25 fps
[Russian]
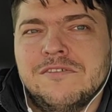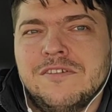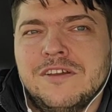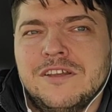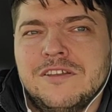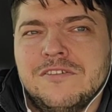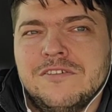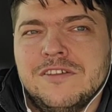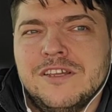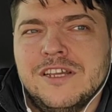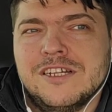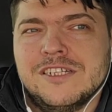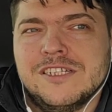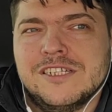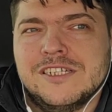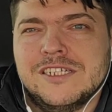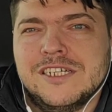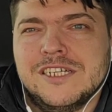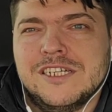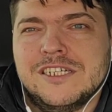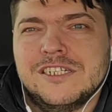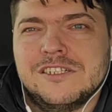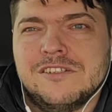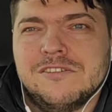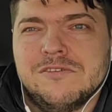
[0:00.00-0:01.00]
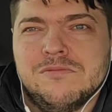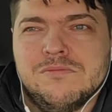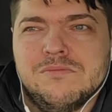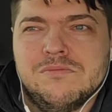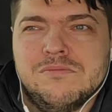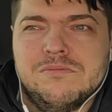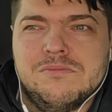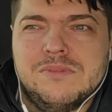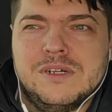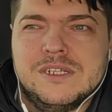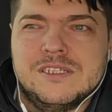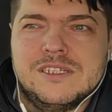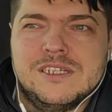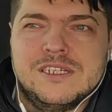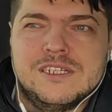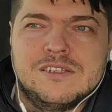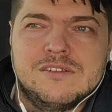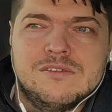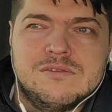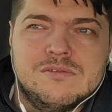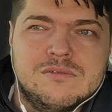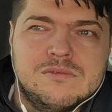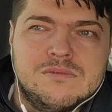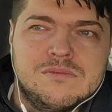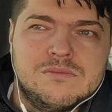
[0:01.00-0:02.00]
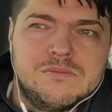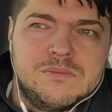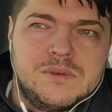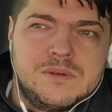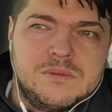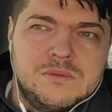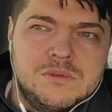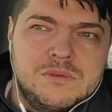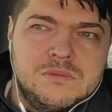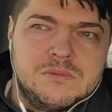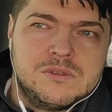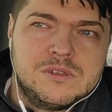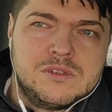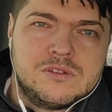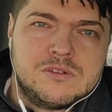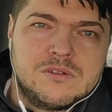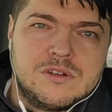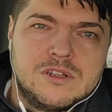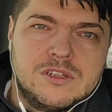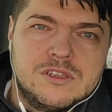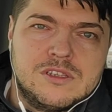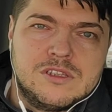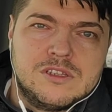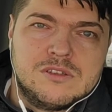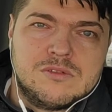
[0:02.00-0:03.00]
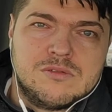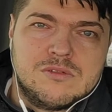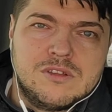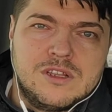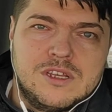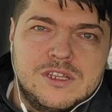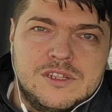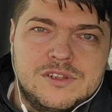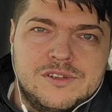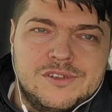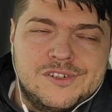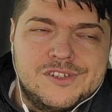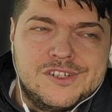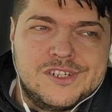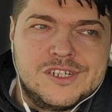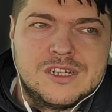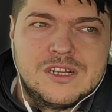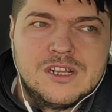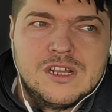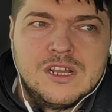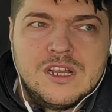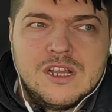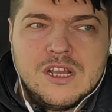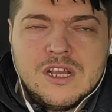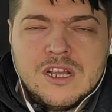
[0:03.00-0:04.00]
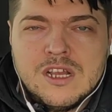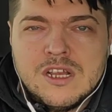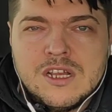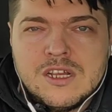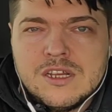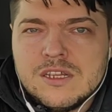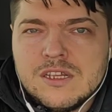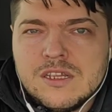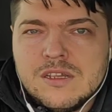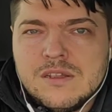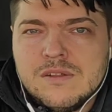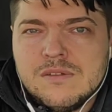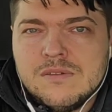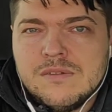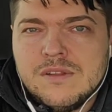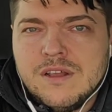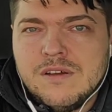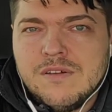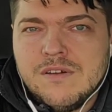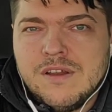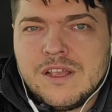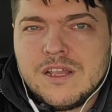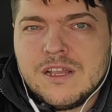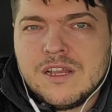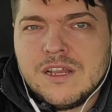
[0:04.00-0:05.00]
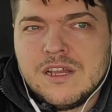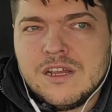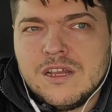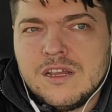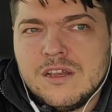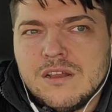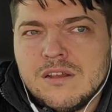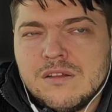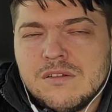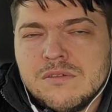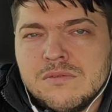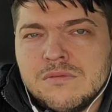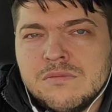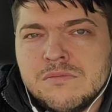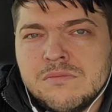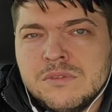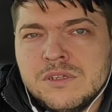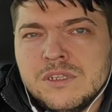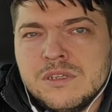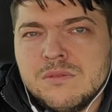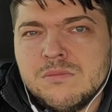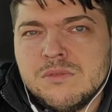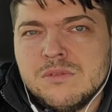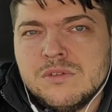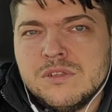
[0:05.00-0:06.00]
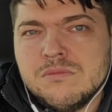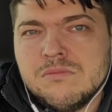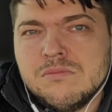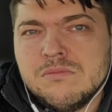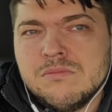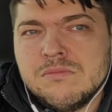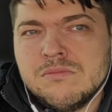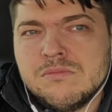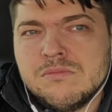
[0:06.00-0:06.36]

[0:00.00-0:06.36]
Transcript: твое я скажет, ну, пацан, по-моему, ты куда-то не туда идешь, и давай-ка мы не будем